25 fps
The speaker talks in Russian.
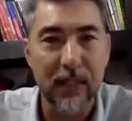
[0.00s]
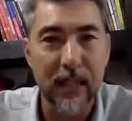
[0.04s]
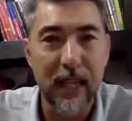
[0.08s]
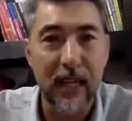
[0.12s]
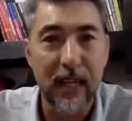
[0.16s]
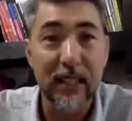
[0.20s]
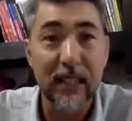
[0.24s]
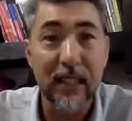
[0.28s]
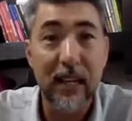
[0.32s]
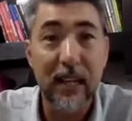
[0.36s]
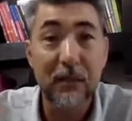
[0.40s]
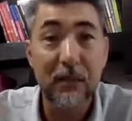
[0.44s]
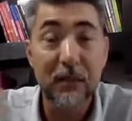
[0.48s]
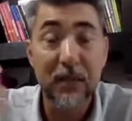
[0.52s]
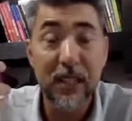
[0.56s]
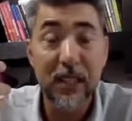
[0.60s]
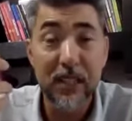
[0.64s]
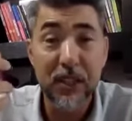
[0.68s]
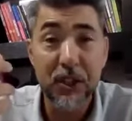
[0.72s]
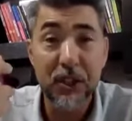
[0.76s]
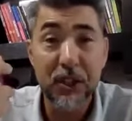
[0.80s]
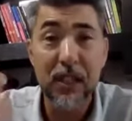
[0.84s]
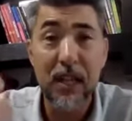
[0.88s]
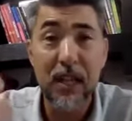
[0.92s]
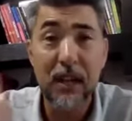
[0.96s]
Когда мы
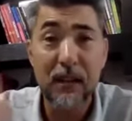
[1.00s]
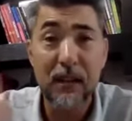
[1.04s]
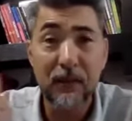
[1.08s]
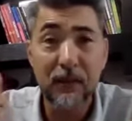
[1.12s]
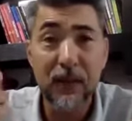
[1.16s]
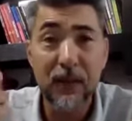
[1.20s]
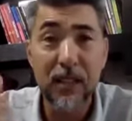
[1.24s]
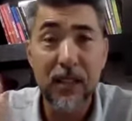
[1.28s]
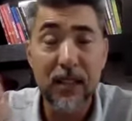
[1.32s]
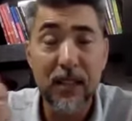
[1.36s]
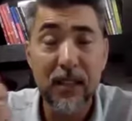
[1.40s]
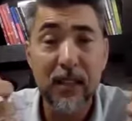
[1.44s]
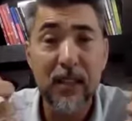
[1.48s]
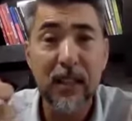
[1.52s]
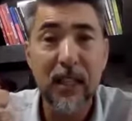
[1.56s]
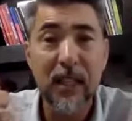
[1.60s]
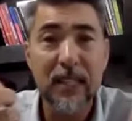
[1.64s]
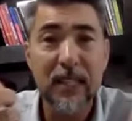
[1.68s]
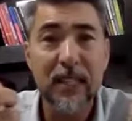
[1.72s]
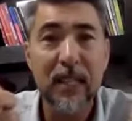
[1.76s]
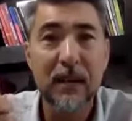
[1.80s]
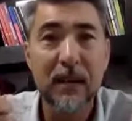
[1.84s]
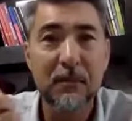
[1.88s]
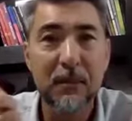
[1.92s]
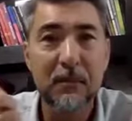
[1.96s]
начинаем видеть
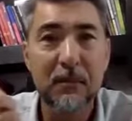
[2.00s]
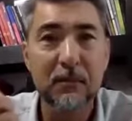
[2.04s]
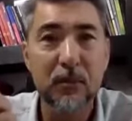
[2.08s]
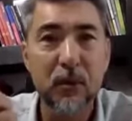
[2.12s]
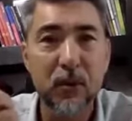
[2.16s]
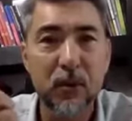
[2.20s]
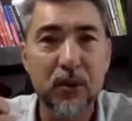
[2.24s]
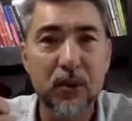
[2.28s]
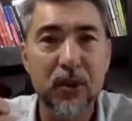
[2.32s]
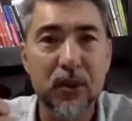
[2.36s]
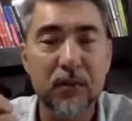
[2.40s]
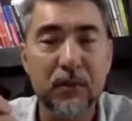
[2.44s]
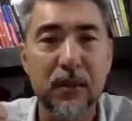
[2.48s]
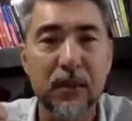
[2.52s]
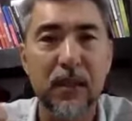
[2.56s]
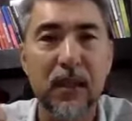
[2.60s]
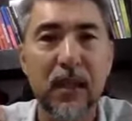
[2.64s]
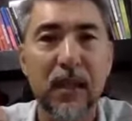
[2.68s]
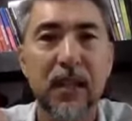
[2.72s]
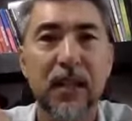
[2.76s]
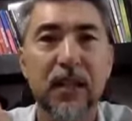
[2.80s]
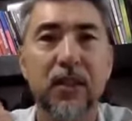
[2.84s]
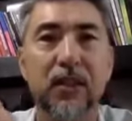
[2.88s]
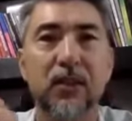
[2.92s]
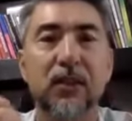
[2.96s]
глазами Божьими,
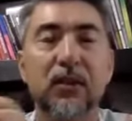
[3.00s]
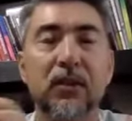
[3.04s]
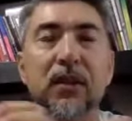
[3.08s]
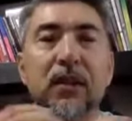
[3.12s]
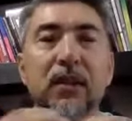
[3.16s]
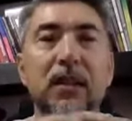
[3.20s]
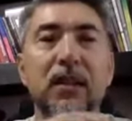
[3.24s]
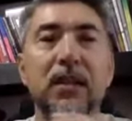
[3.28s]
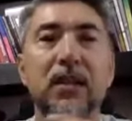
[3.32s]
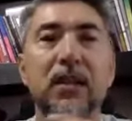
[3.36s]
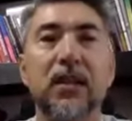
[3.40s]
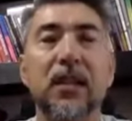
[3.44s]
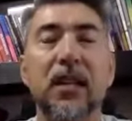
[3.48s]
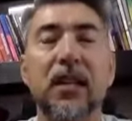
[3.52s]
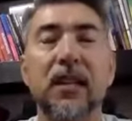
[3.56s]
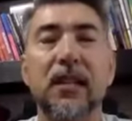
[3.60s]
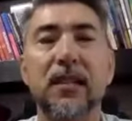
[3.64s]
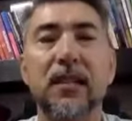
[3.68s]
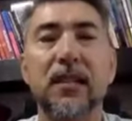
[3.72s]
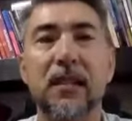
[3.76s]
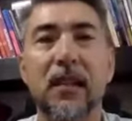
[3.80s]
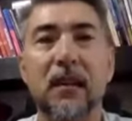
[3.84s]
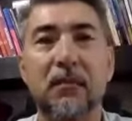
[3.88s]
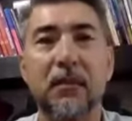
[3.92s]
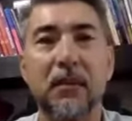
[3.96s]
что-то начинает
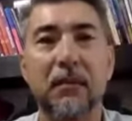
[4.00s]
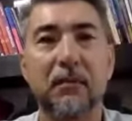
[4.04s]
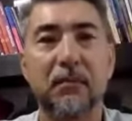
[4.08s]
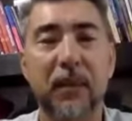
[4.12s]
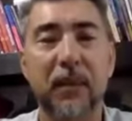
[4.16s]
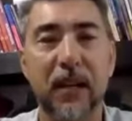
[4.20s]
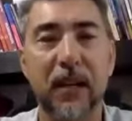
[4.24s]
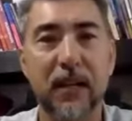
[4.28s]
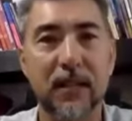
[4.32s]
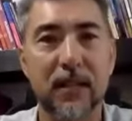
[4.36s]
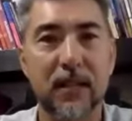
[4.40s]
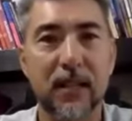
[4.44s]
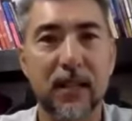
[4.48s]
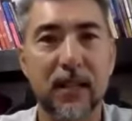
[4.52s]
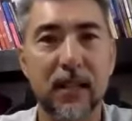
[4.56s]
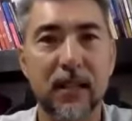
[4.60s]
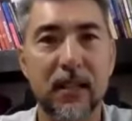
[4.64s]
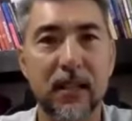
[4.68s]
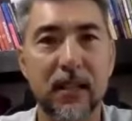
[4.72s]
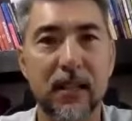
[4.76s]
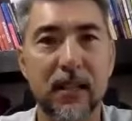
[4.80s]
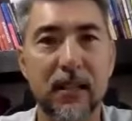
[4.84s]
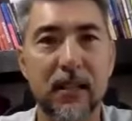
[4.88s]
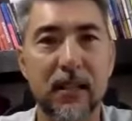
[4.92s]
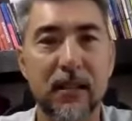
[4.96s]
с нами
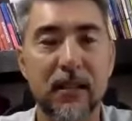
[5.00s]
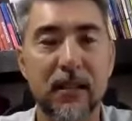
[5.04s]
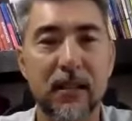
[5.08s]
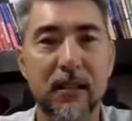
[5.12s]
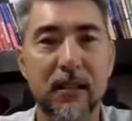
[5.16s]
происходить.